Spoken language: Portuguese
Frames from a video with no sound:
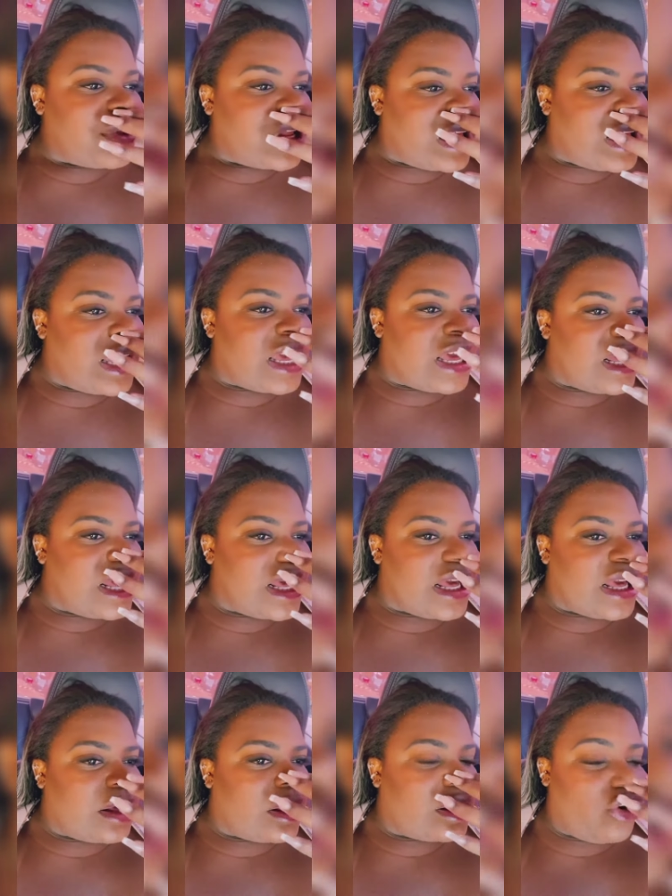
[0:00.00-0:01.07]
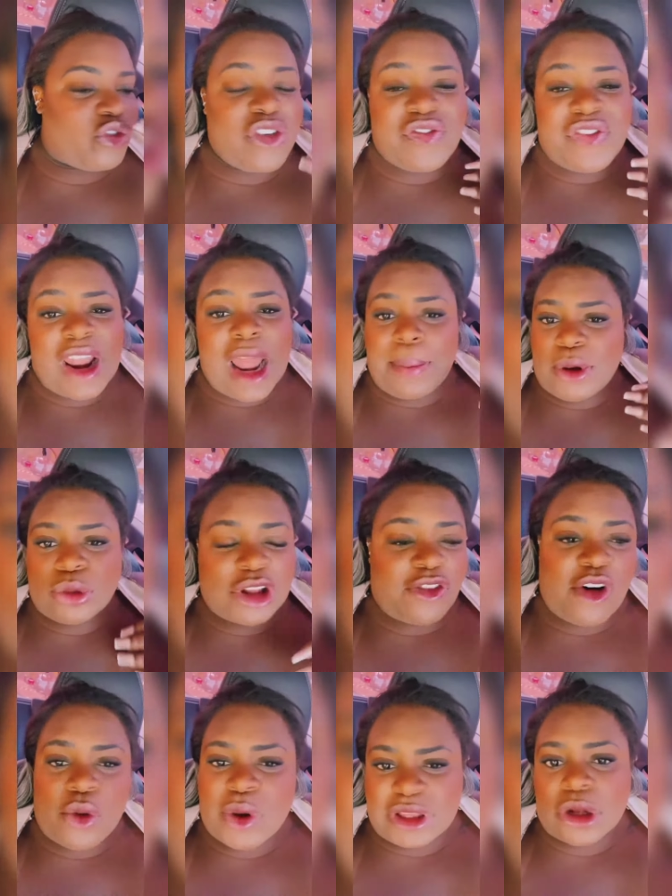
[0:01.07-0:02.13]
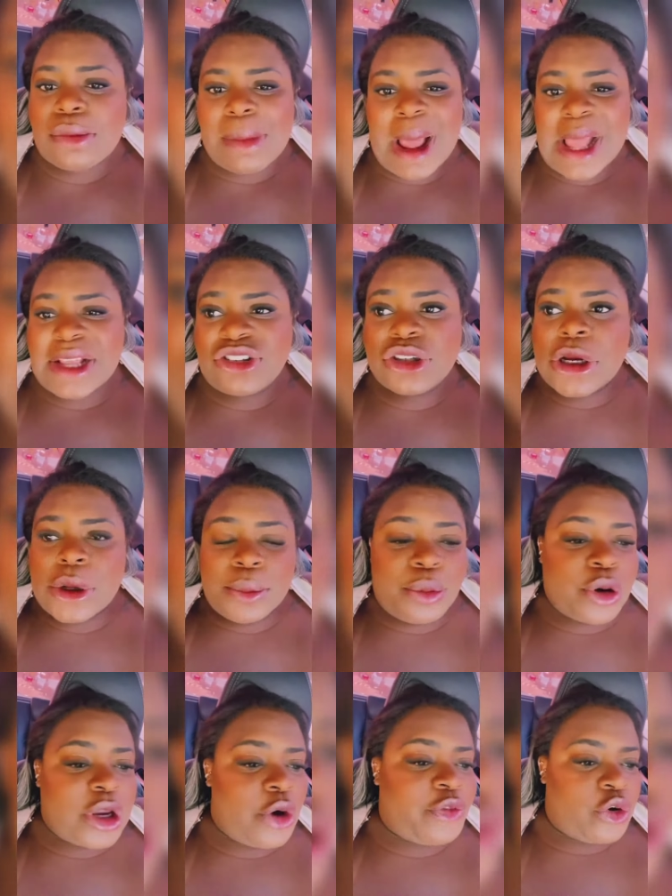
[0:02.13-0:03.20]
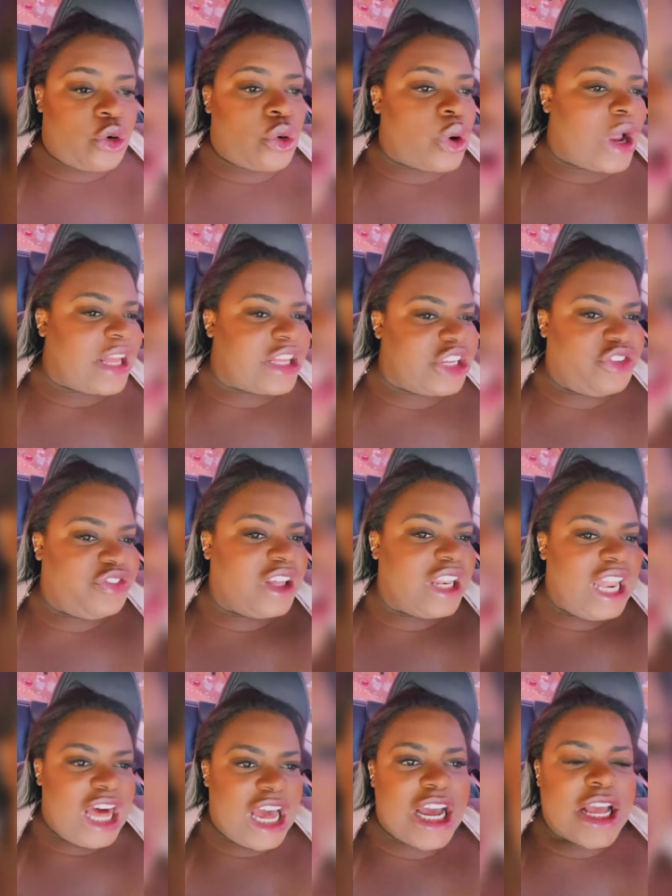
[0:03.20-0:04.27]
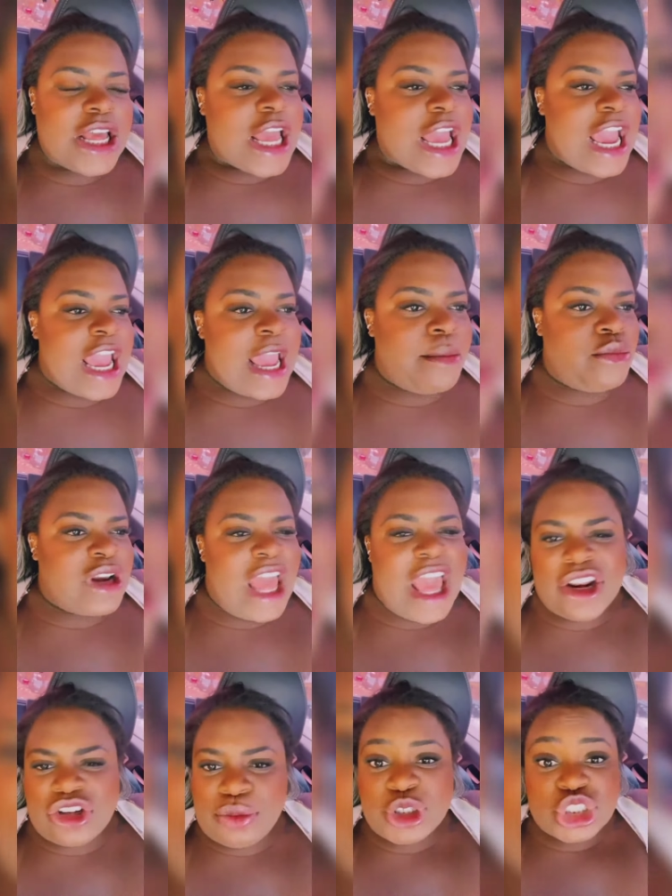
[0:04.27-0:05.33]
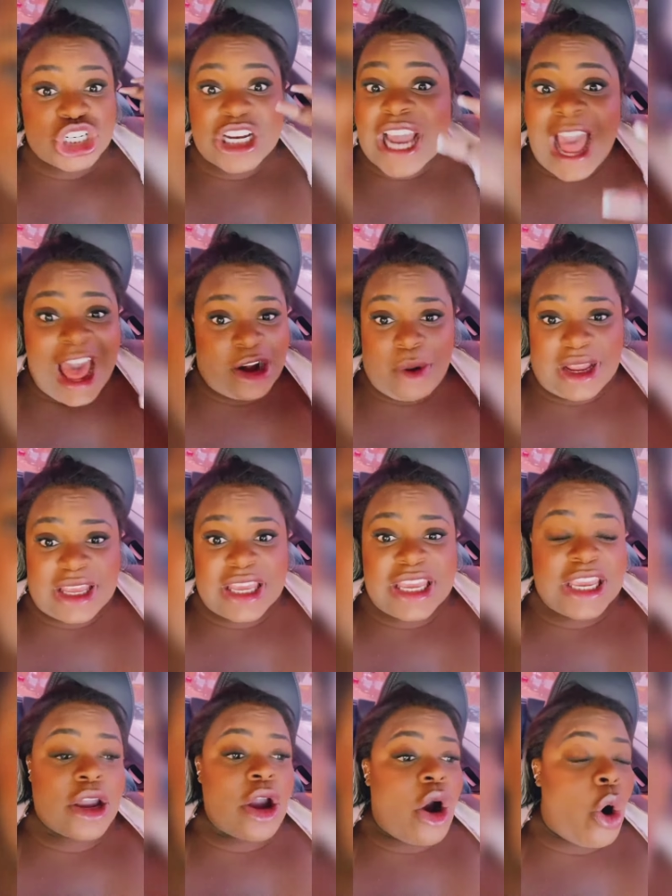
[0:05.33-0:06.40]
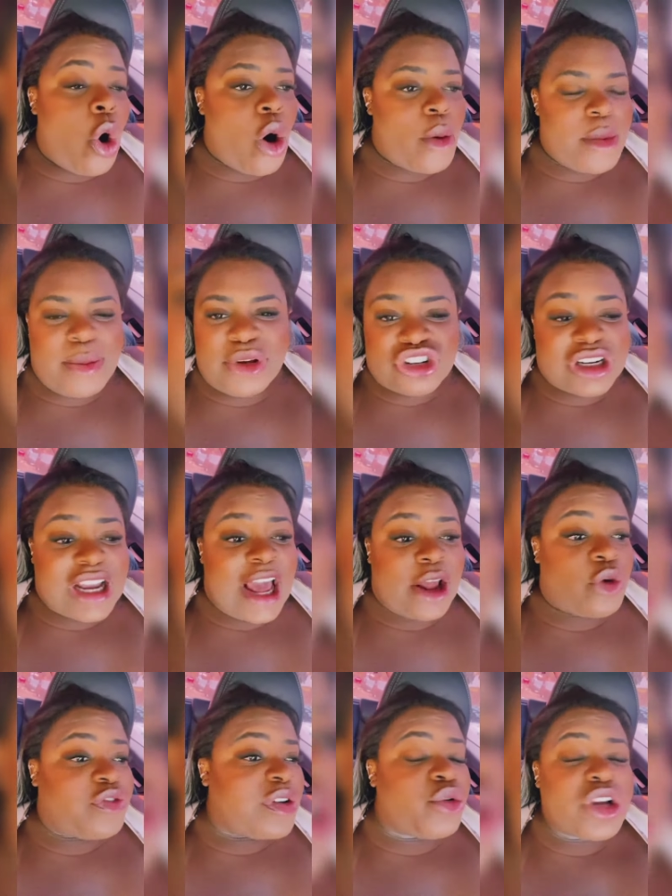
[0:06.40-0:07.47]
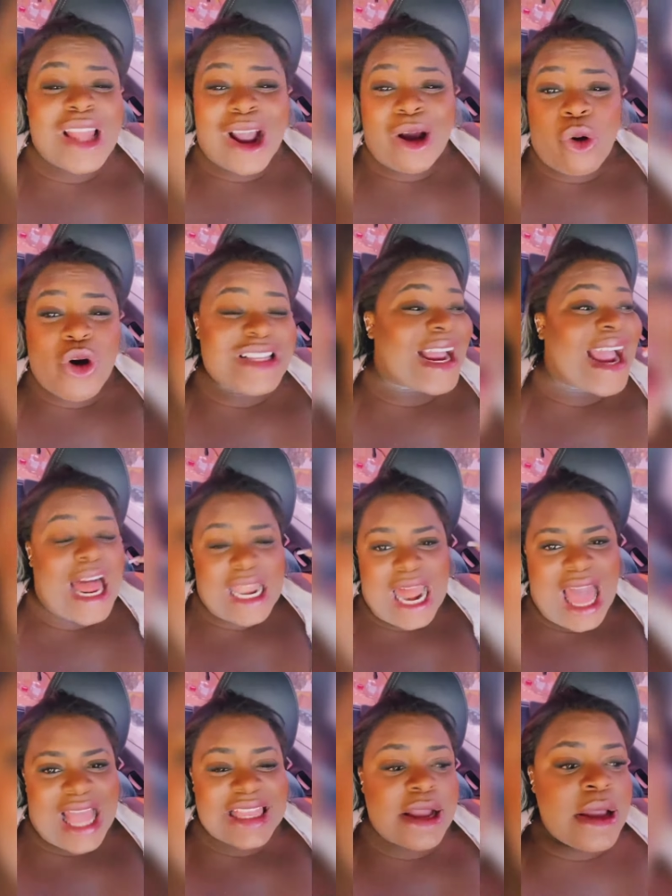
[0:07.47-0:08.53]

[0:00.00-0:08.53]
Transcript: É, eu vim falar porque eu não estava aguentando mais, porque eu fui colocada de vilã, é, mulheres me xingaram aqui, homens me xingaram, ouvi muita coisa calada,